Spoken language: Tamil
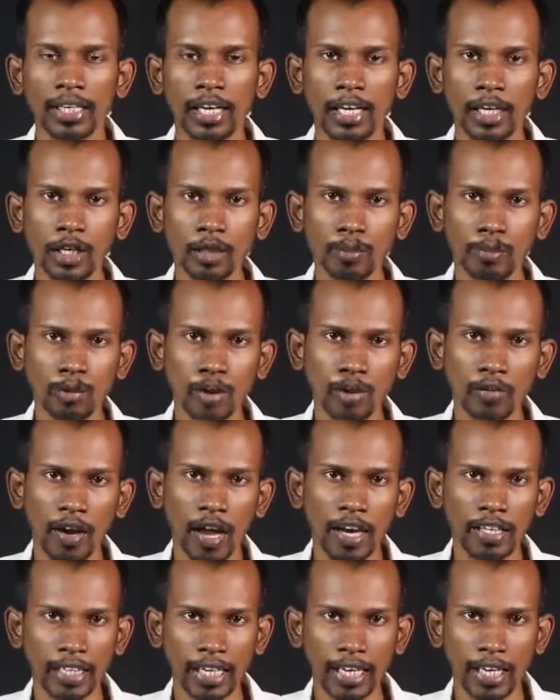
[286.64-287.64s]
ரெண்டு மூணு
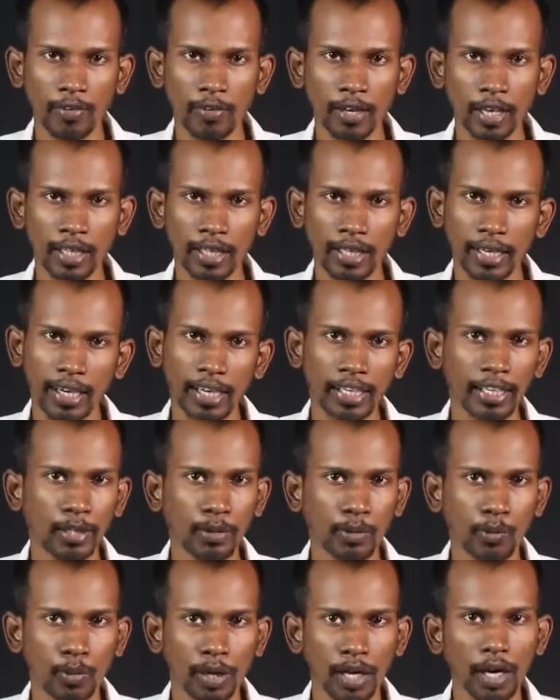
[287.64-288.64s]
வார்த்தைகள் வரைக்கும்
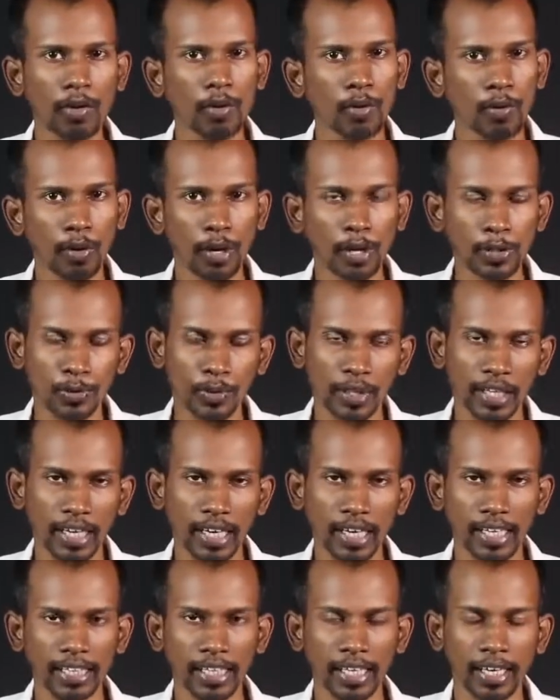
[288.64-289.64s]
எழுதிட்டு கூட அவங்க ஓலைச்சுவடியை
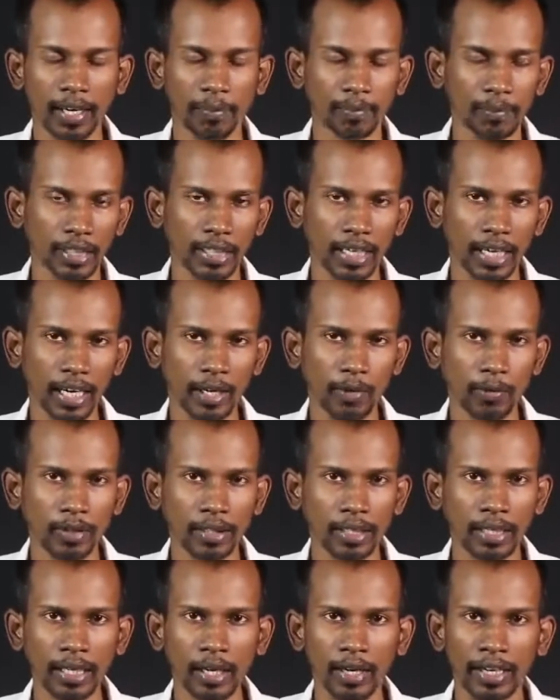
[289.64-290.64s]
நகர்த்திக்கலாம் அதனால்
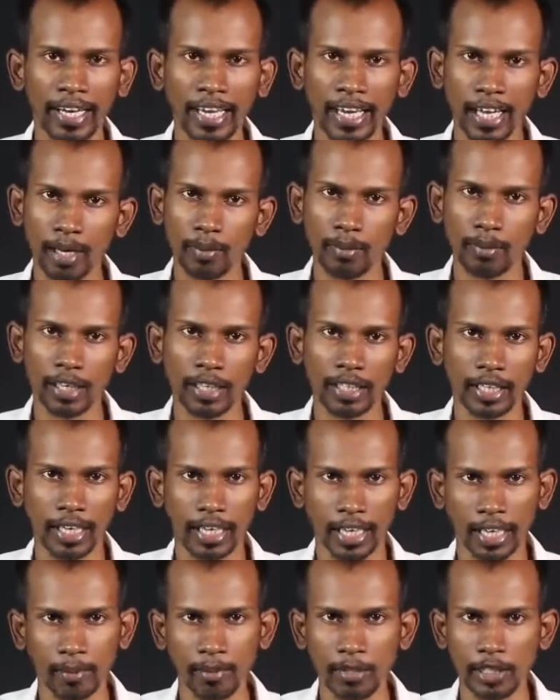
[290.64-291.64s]
வந்து நேரம்ங்கிறது
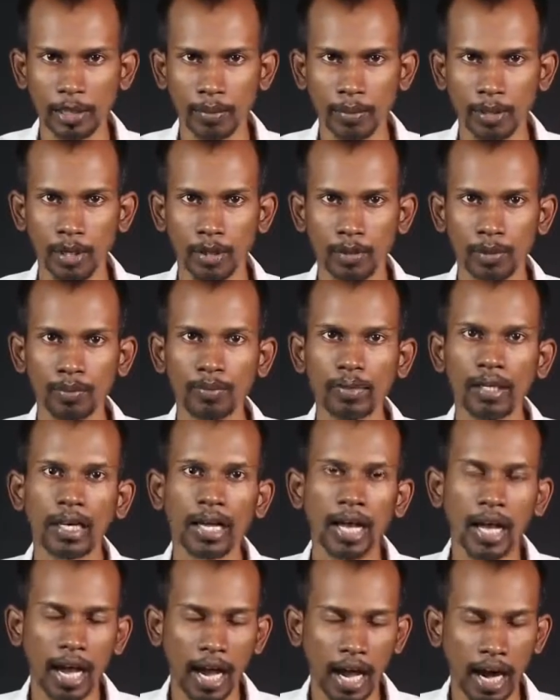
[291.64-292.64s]
நிறைய மிச்சமாகும்
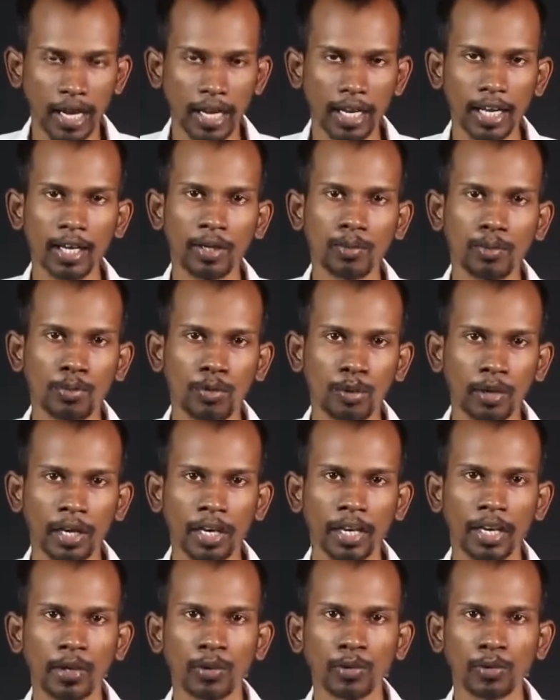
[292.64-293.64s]
ஆனாலும் கூட
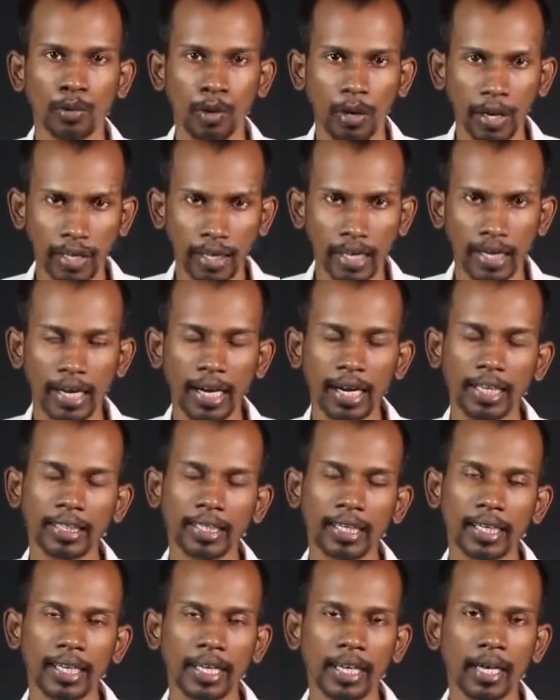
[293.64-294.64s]
தொடக்க
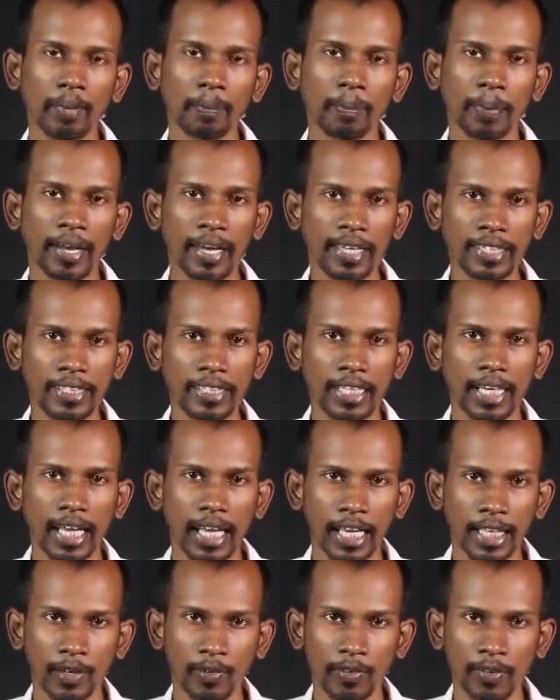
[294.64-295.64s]
காலத்தில் பயிற்சி
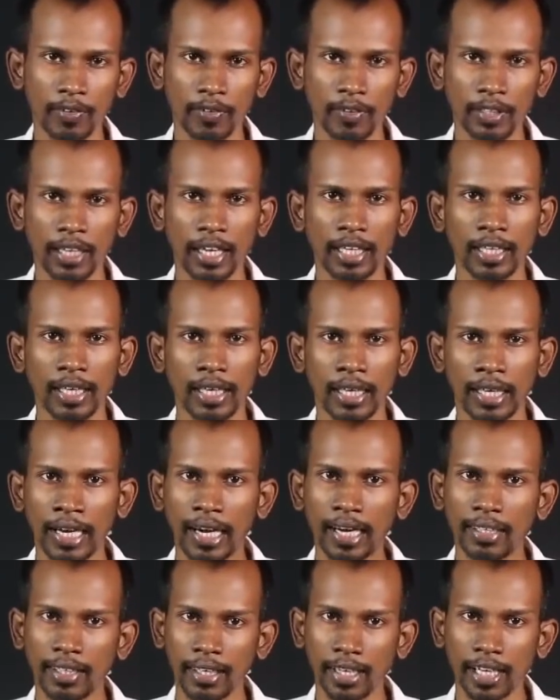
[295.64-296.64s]
இல்லாதவங்க வந்து அந்த
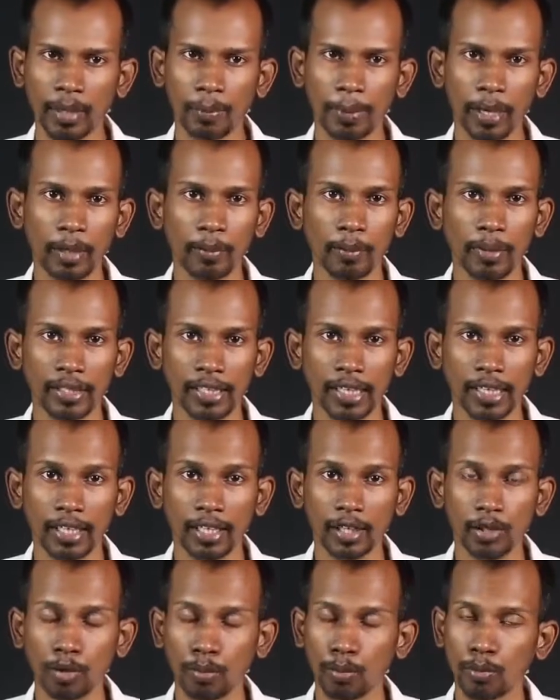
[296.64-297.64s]
எழுத்தாணிகளை பயன்படுத்தி
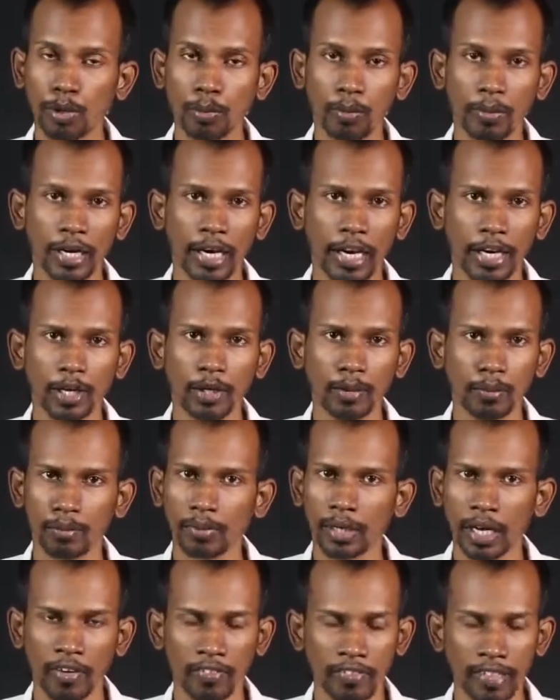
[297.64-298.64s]
இருந்தது ரொம்ப ரொம்ப கடினம்
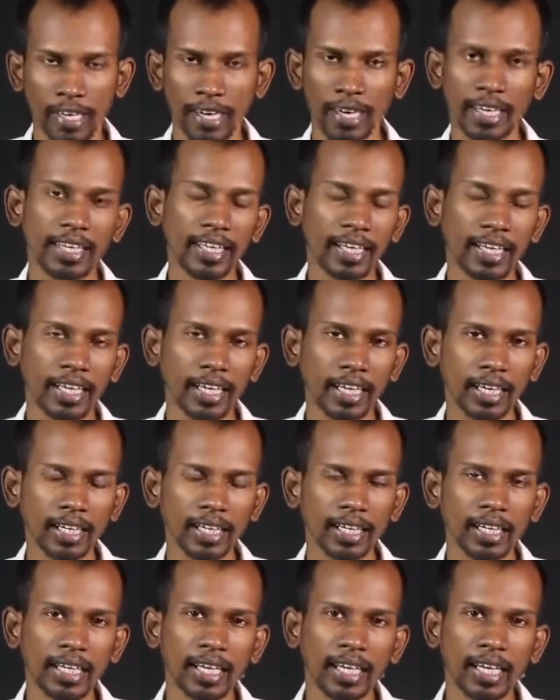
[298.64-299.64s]
நான் வந்து எழுதியிருக்கேன்
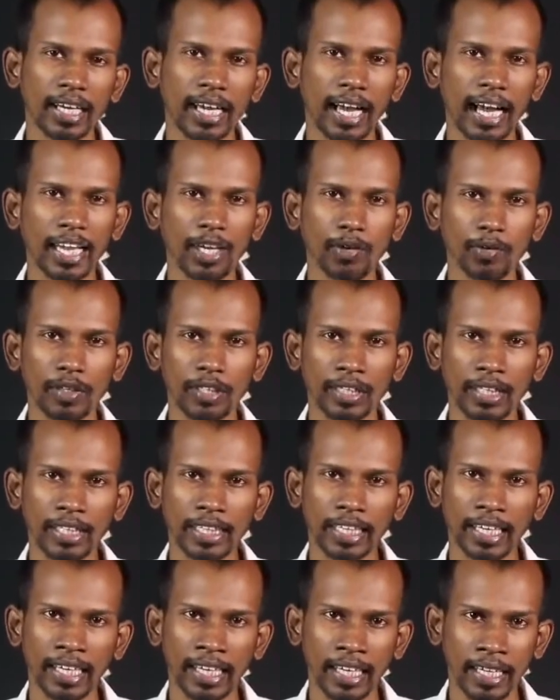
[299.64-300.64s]
கை வந்து
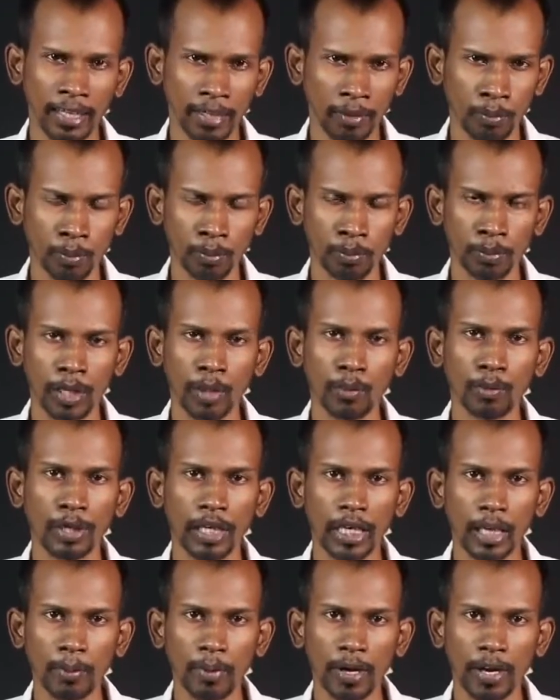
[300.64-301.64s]
இந்த மிக
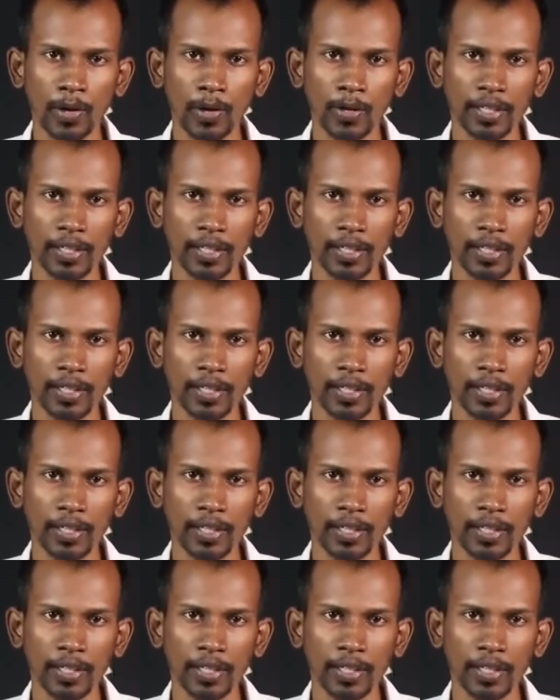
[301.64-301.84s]
முக்கியமாக